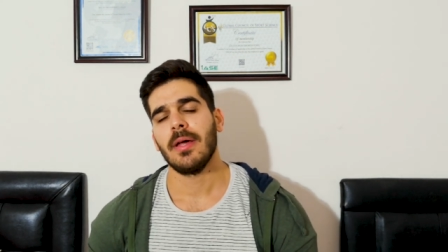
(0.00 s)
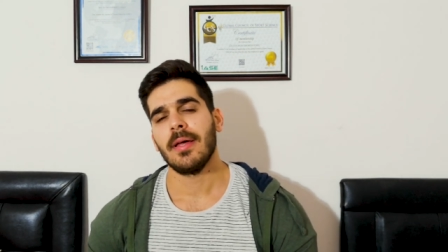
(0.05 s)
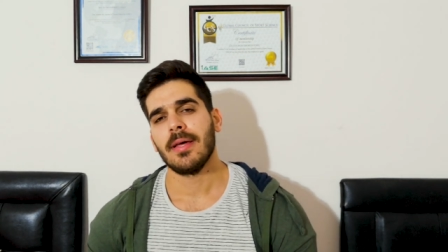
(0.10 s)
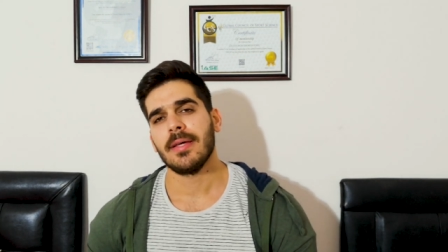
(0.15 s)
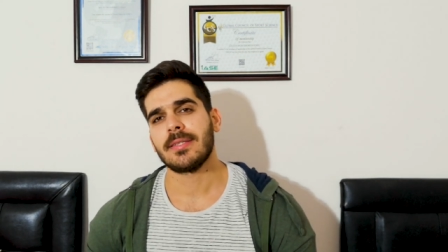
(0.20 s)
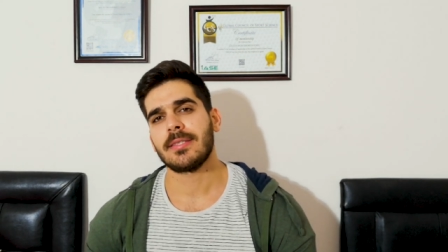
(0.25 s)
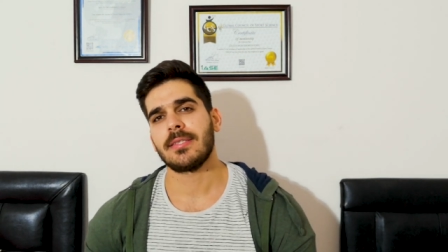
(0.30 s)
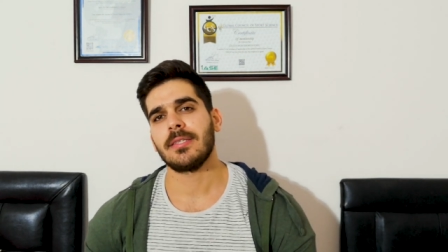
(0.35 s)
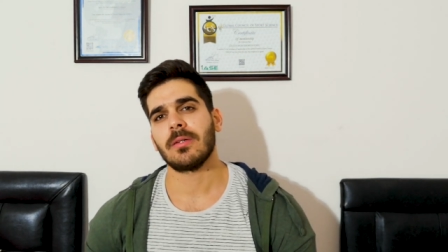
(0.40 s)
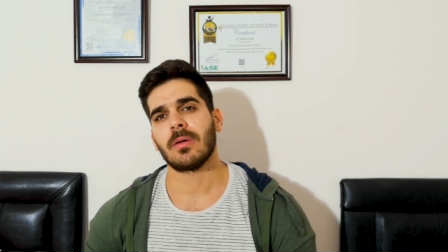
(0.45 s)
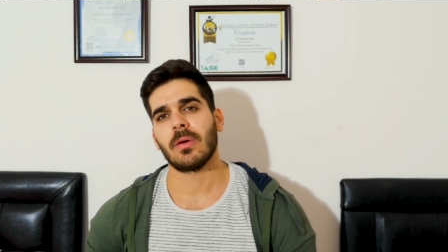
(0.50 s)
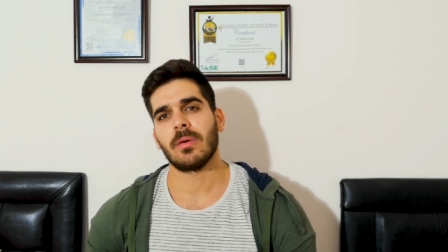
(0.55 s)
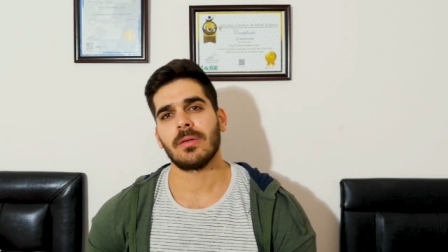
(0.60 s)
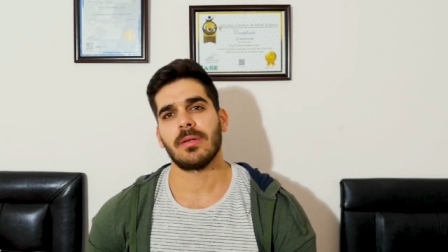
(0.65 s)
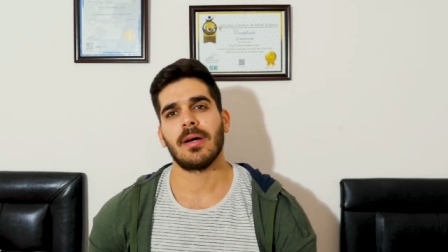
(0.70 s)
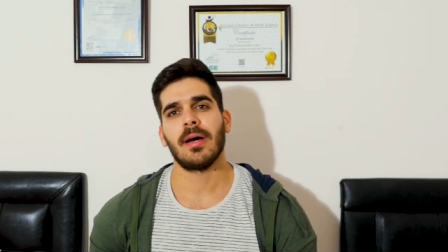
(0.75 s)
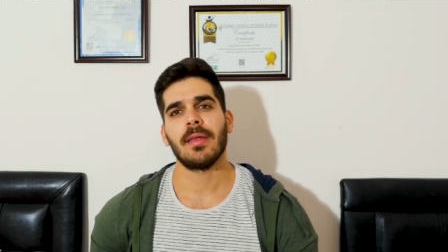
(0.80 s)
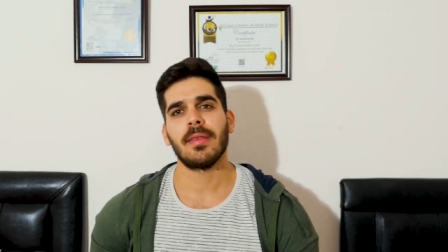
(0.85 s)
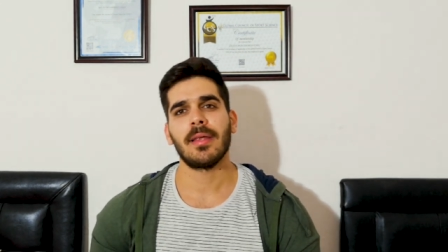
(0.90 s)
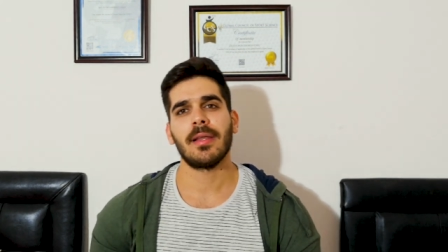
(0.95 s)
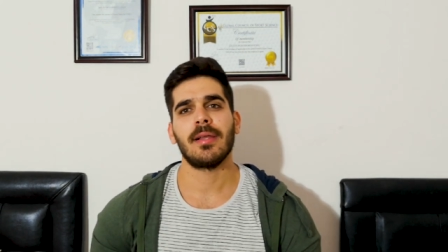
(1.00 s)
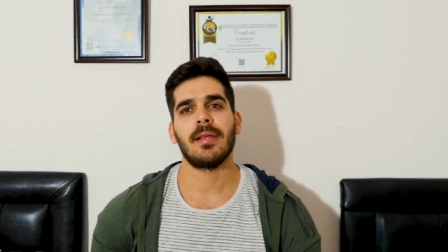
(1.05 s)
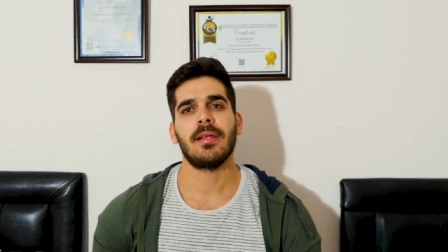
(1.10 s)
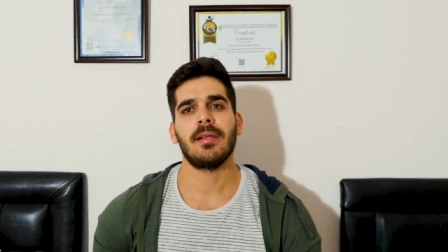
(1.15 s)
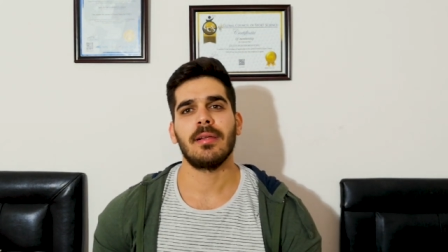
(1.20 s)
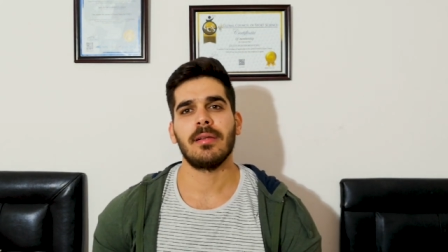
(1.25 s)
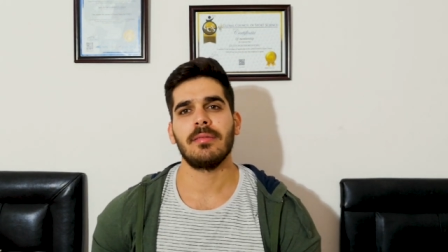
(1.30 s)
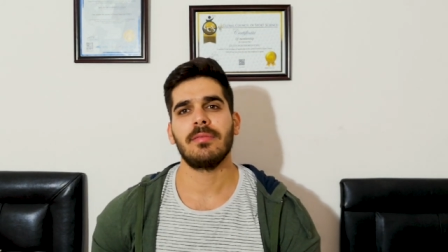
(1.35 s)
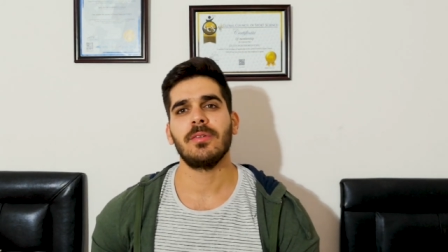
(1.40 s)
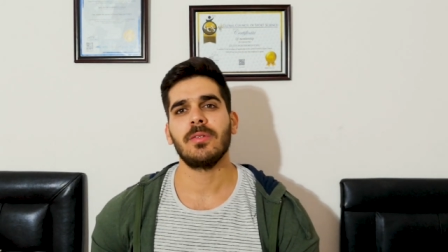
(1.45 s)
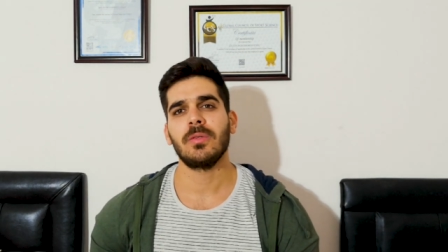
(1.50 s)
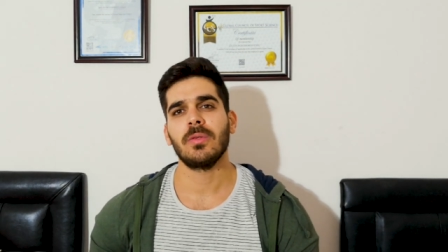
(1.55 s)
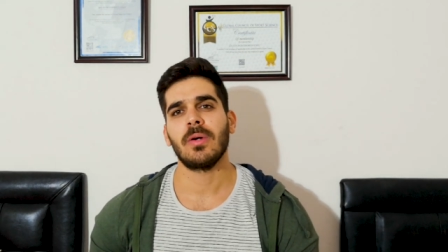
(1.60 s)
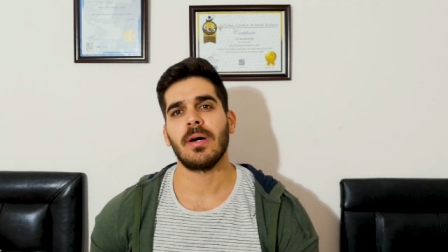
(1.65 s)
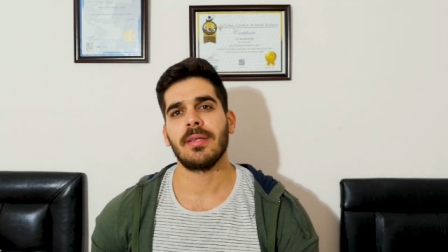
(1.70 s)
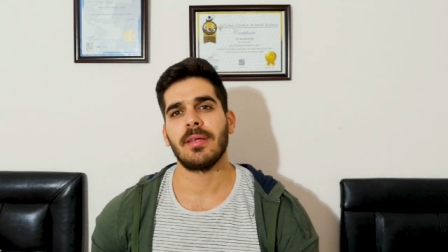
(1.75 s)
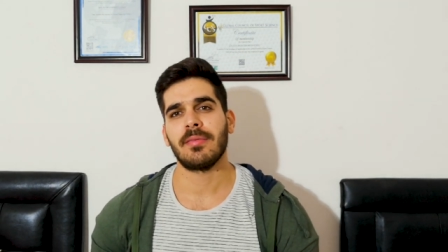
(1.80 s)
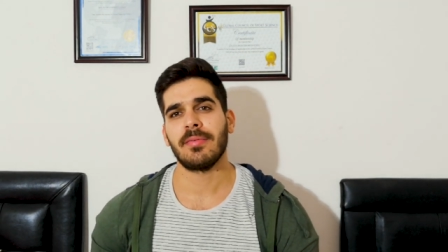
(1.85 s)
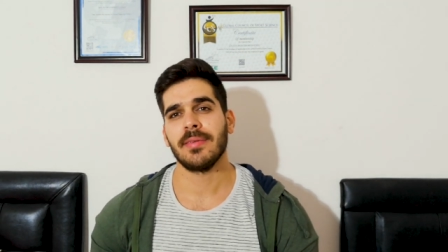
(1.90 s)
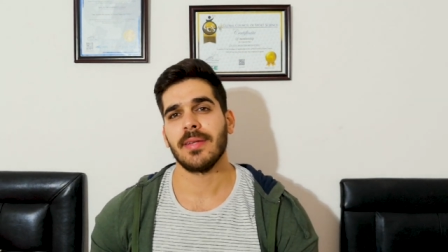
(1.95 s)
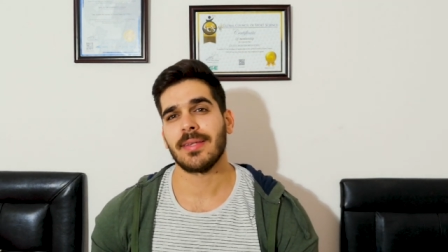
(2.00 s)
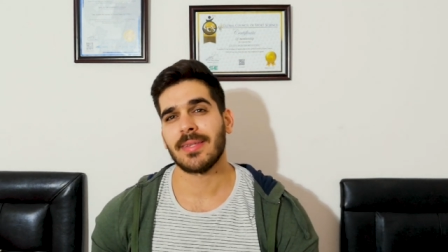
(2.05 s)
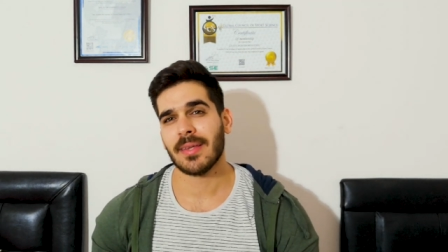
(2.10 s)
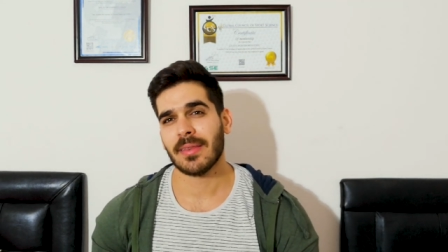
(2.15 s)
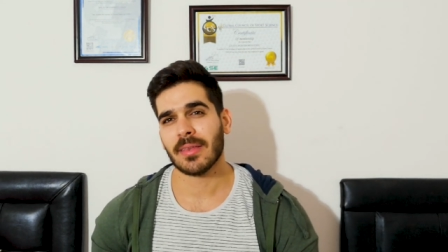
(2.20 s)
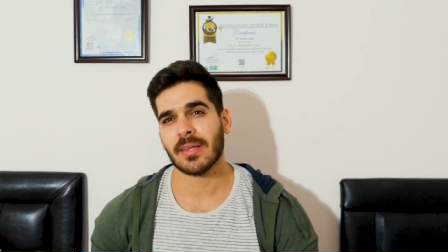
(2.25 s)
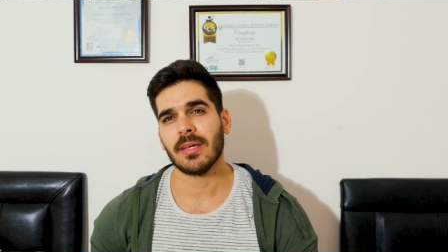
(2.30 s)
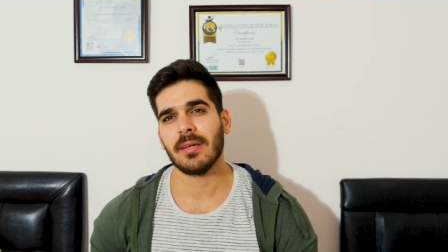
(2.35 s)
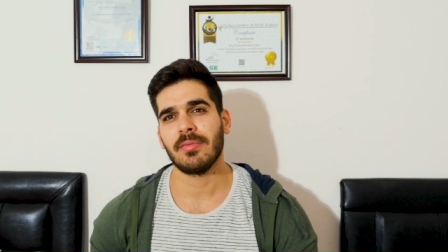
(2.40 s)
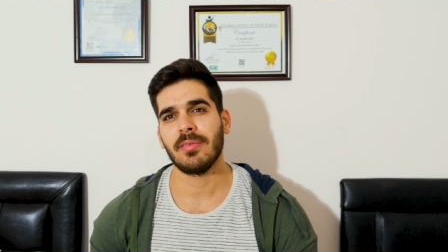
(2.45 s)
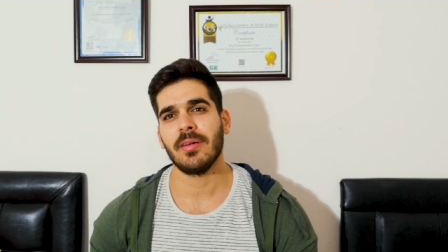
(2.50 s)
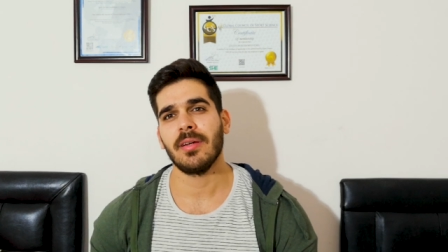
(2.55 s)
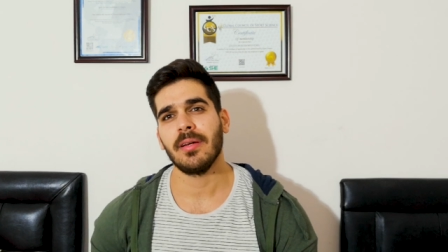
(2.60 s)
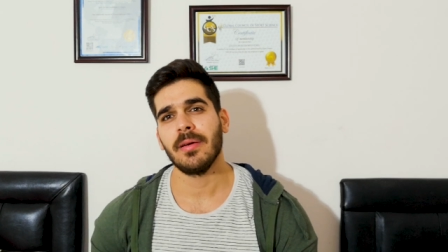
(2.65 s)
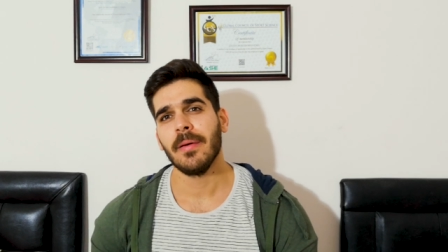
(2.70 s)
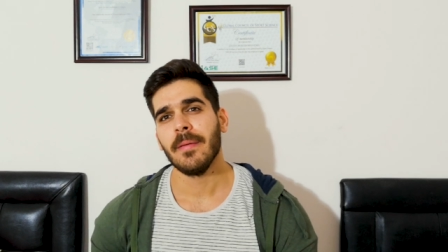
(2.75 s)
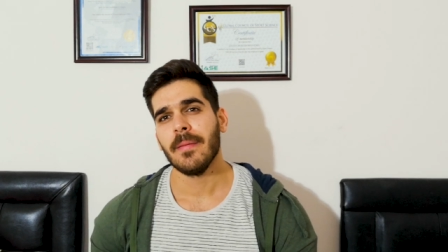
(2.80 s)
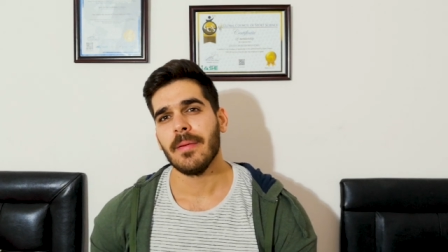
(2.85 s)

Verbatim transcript: الستيرويد هذا الفيديو هدفنا تثقيفي